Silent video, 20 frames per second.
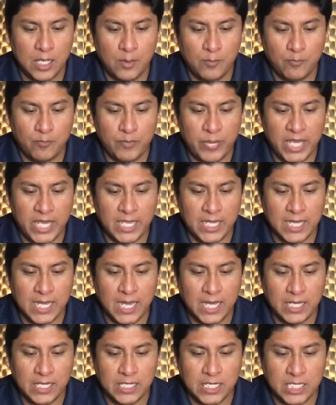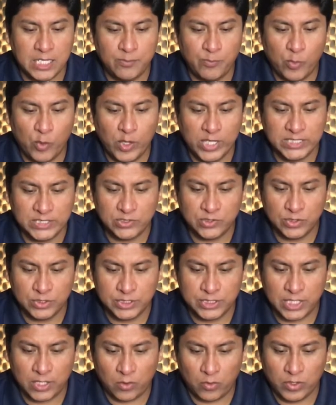Vengan y puestos
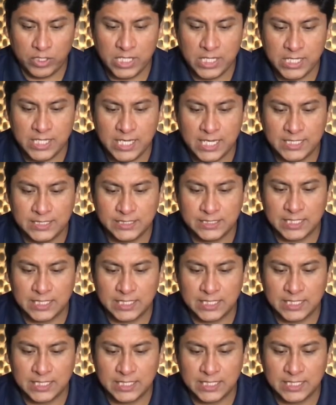de rodillas,